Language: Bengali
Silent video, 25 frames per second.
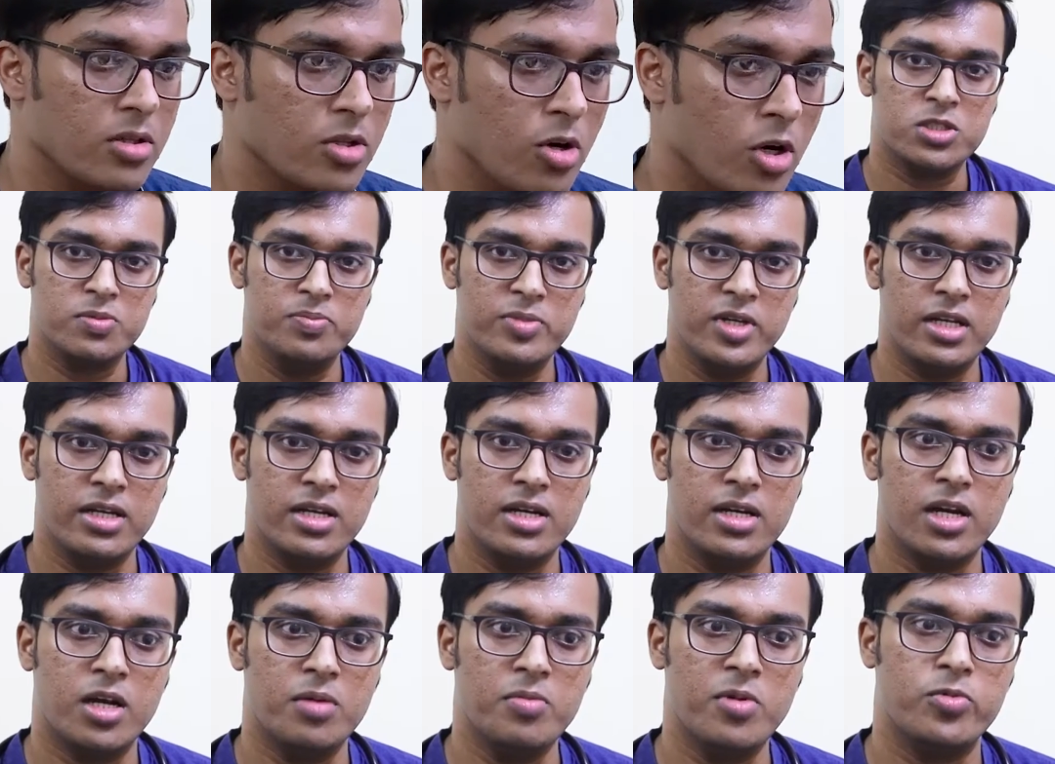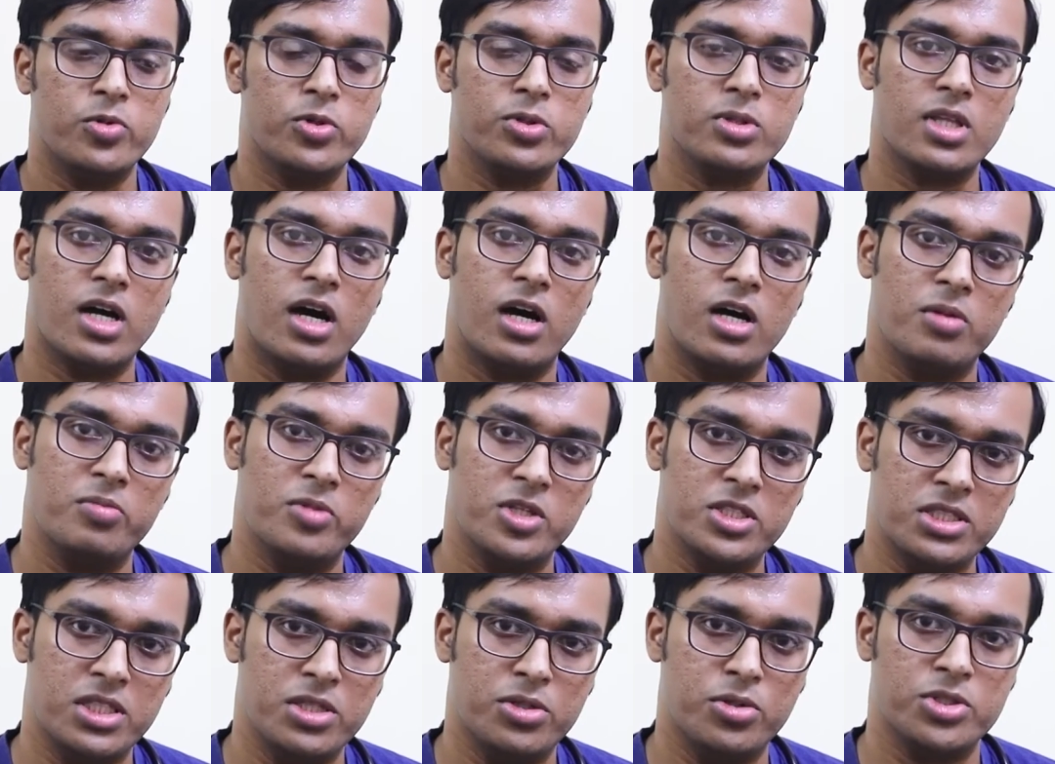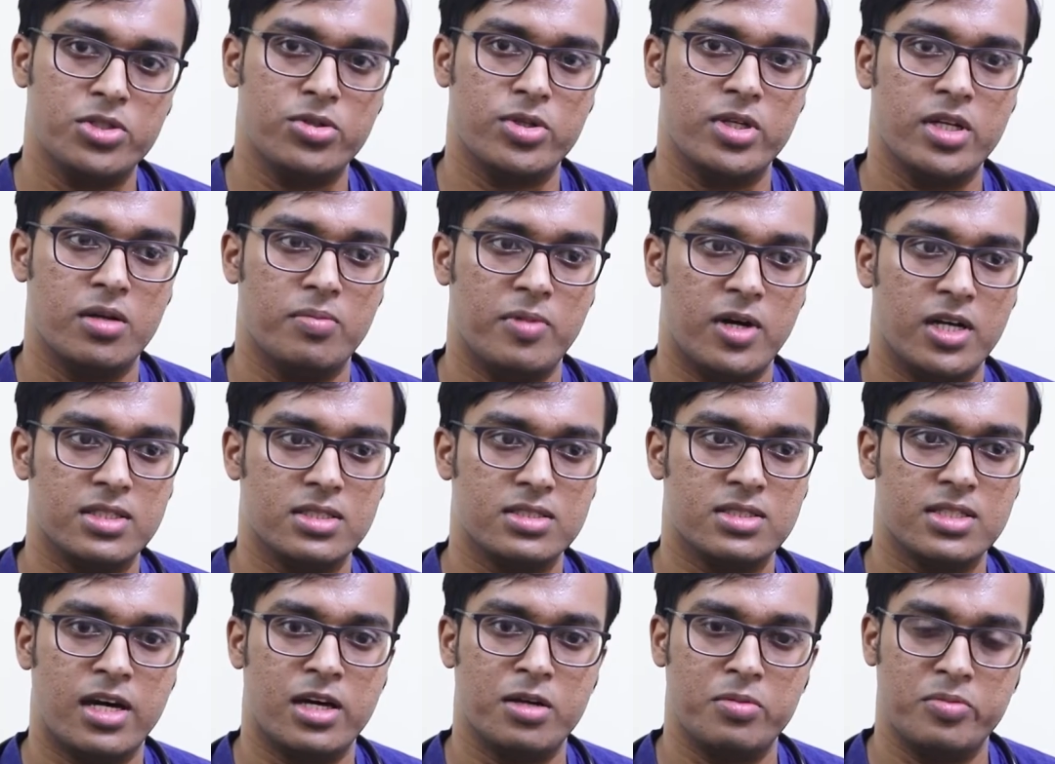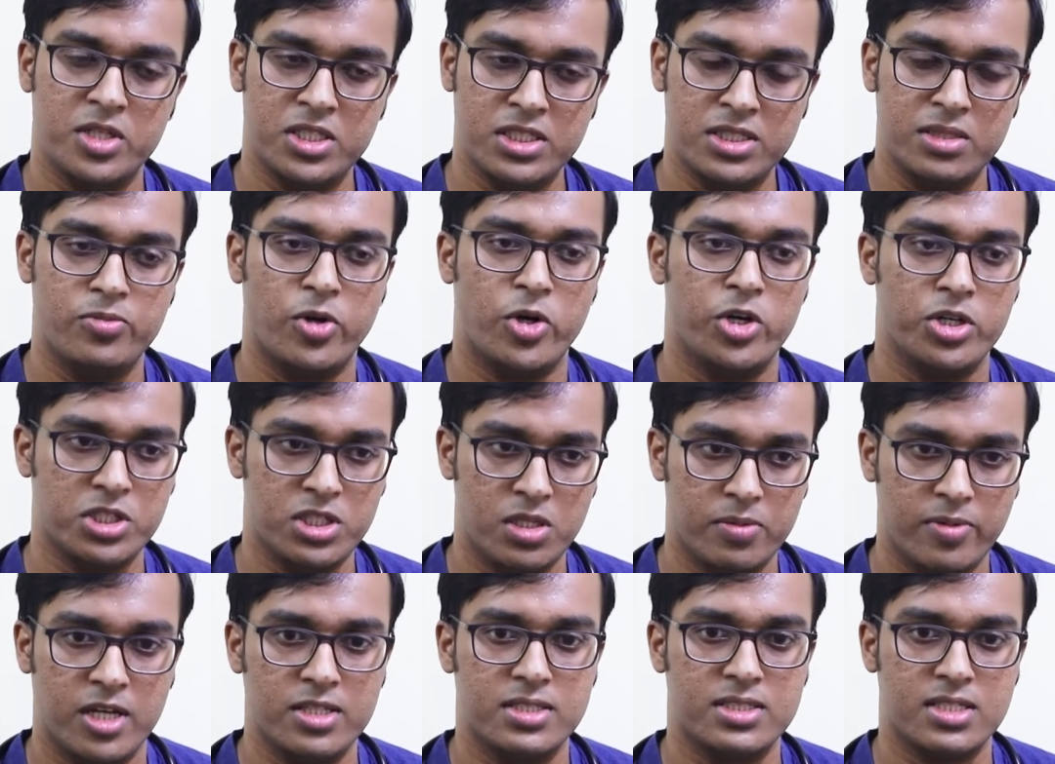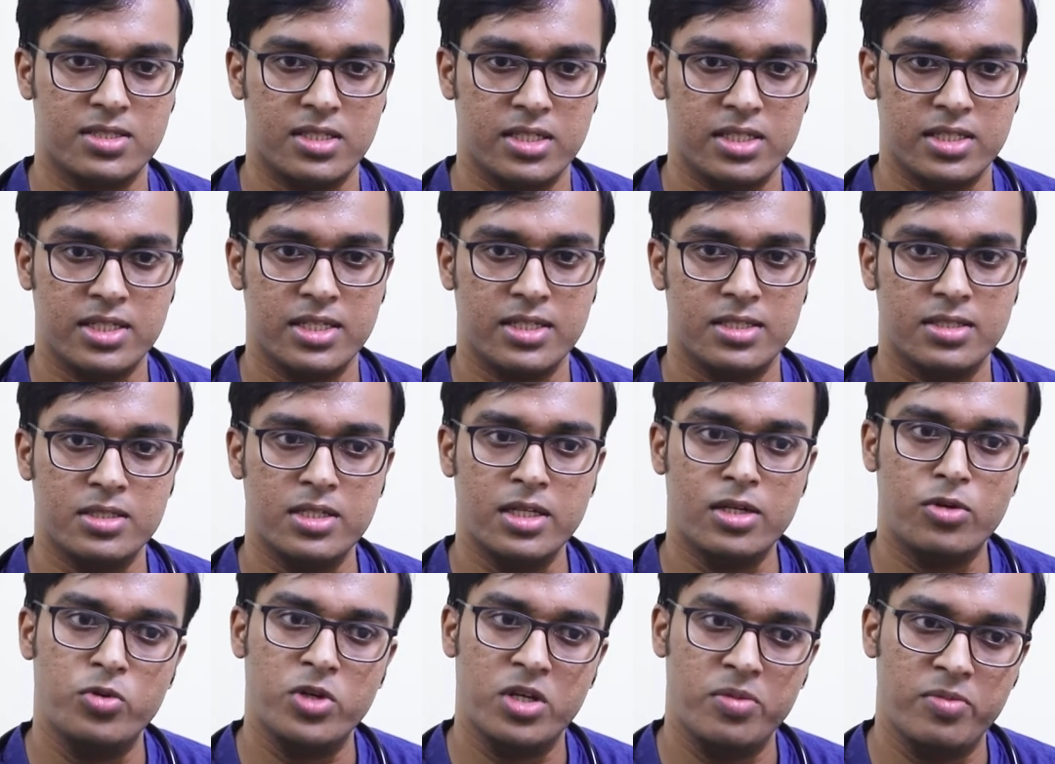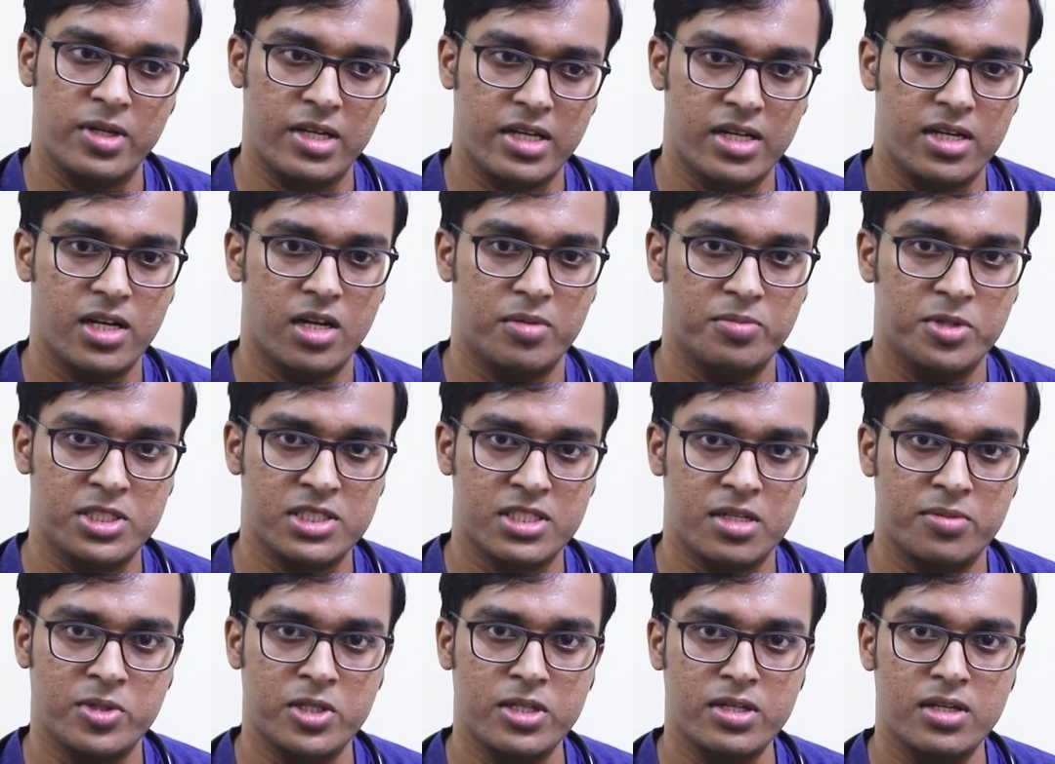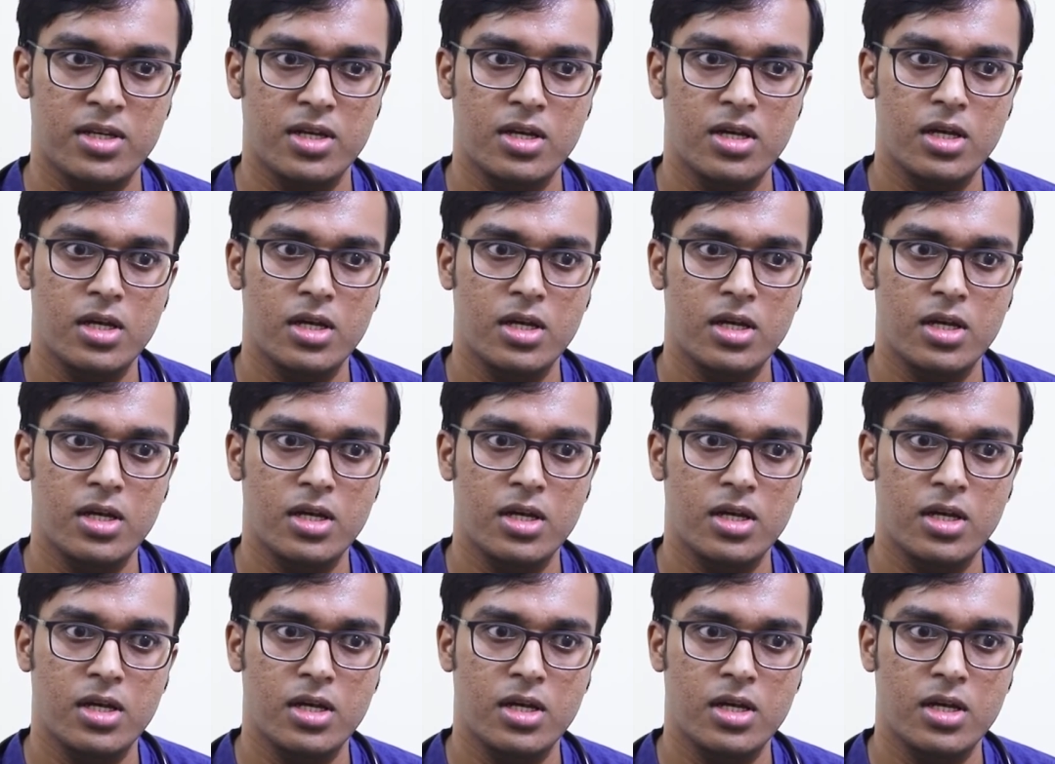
দশ মিলিগ্রাম এবং তার বেশি ওজনের বা তার বেশি বয়সী বাচ্চাদের ক্ষেত্রে কুড়ি মিলিগ্রাম হিসেবে